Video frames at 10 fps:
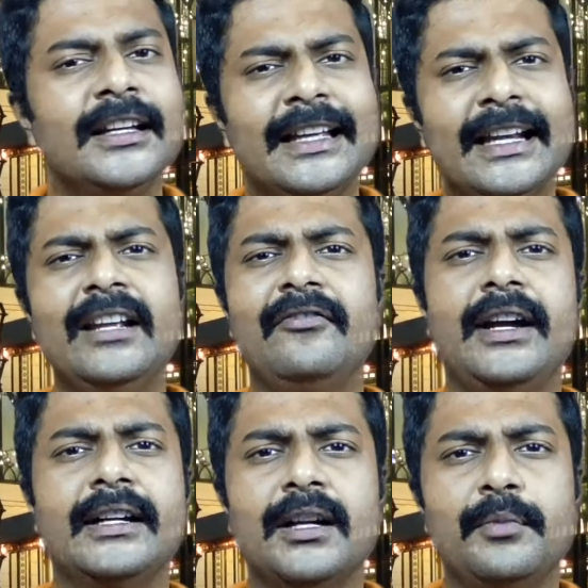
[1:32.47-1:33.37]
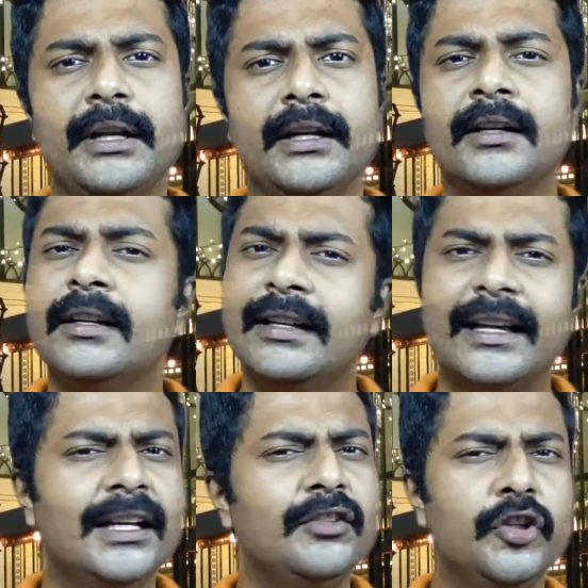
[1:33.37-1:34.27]
என்ன ஃபேக்ட் அப்படின்னா
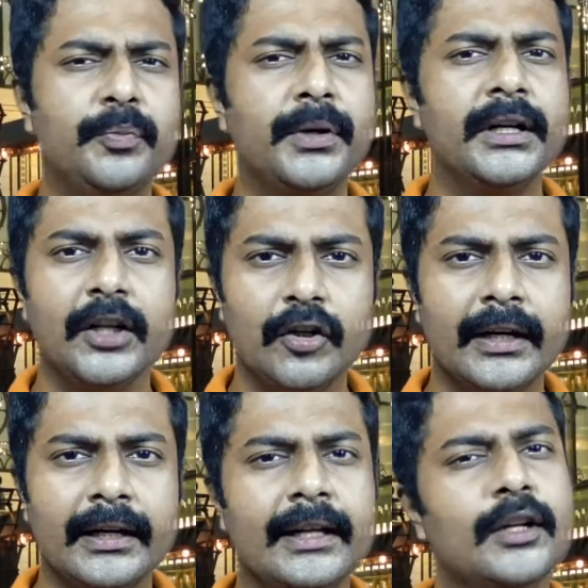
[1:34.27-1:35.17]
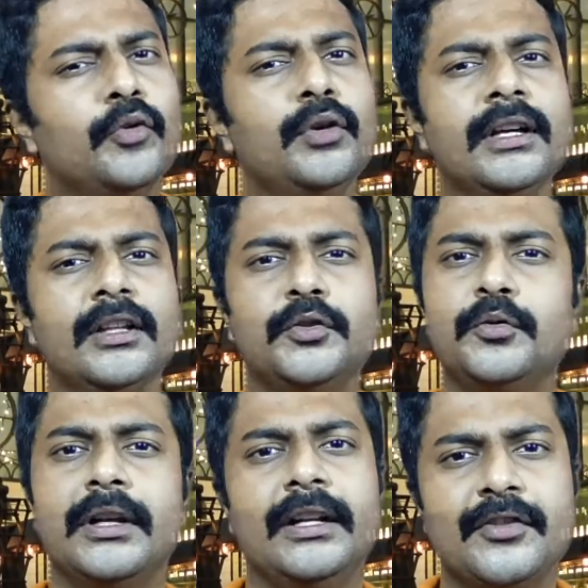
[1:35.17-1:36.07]
ஏதாவது ஒரு பர்டிகுலர் டே நீங்க ஒழுங்கா
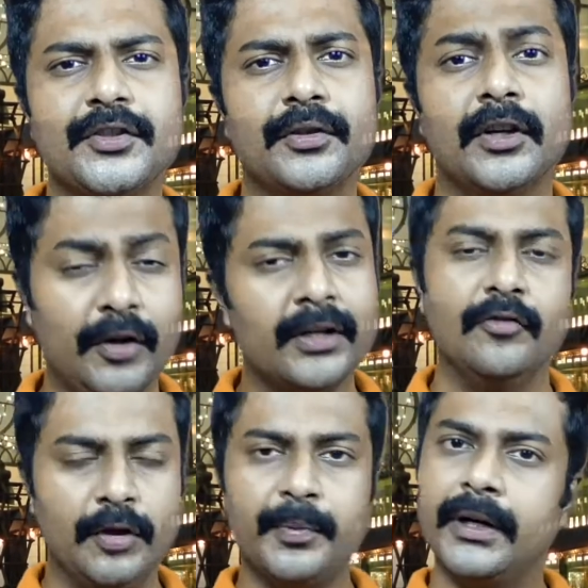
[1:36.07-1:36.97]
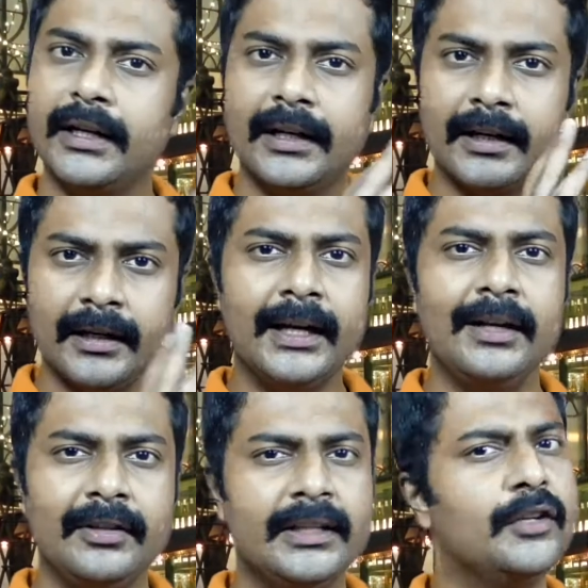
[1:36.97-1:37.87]
தூங்கலன்னு வச்சுக்கோங்க ஒரு பர்டிகுலர் நாள்
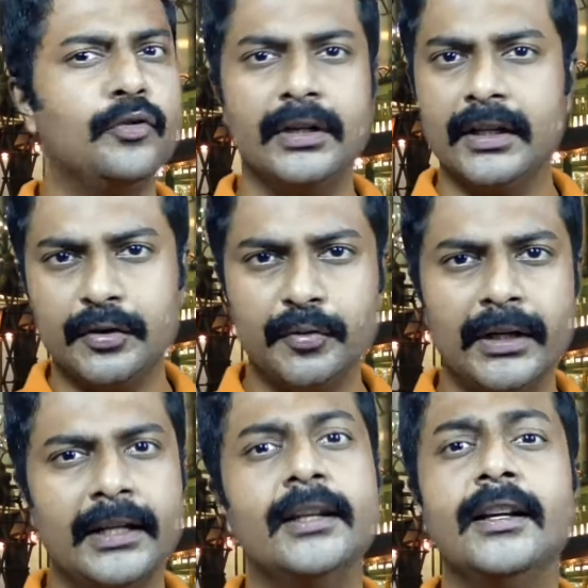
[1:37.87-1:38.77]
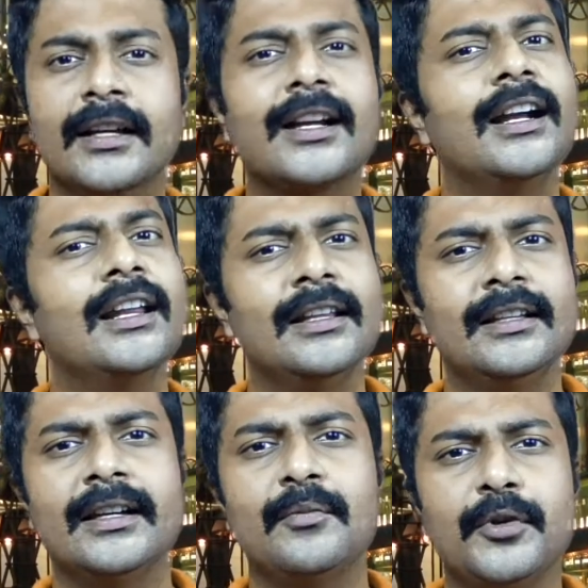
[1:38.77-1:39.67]
வந்து நீங்க ஒழுங்கா தூங்கல காலையில
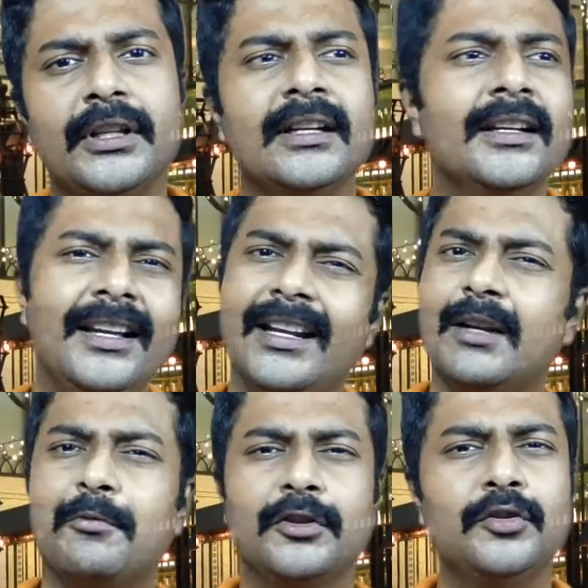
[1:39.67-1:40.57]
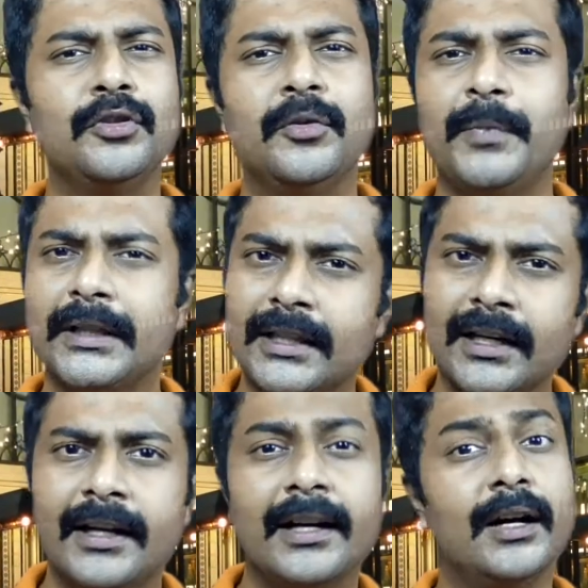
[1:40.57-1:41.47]
எந்திரிக்கும் போது நீங்க நம்ம தூக்கம்
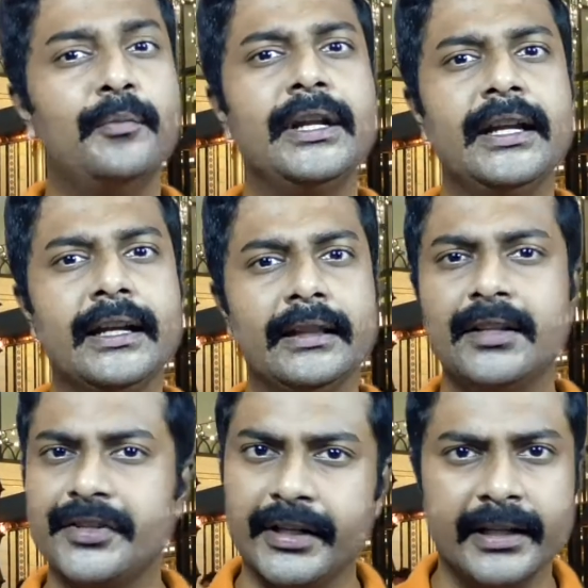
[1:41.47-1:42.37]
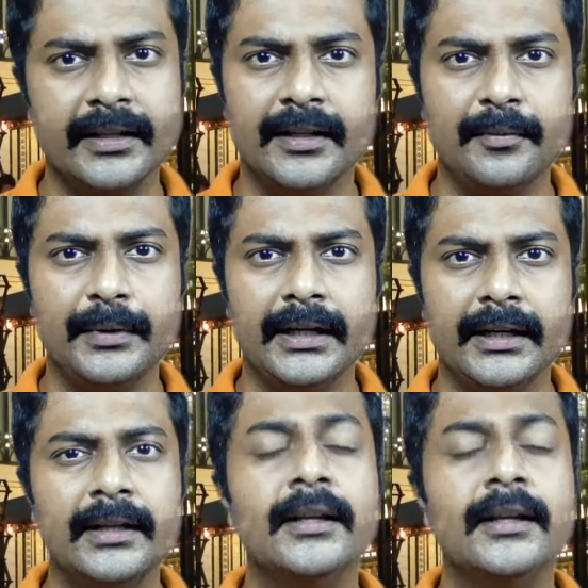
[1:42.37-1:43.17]
பத்தாடா அப்படின்னு நீங்க எந்திரிச்சிங்க அப்படின்னா